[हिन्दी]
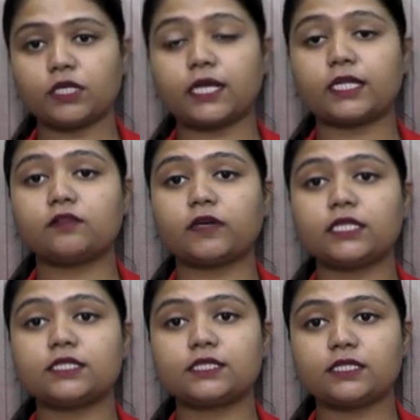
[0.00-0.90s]
में रहने
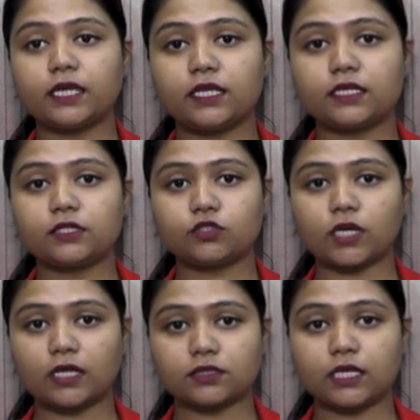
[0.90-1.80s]
वाली सीए की
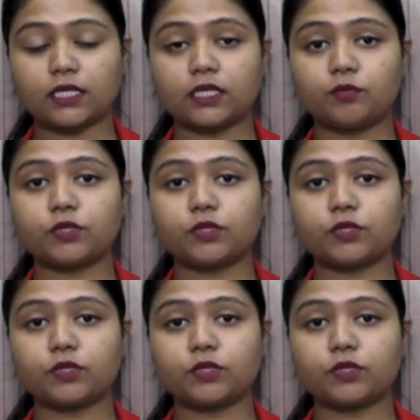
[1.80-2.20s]
छात्रा की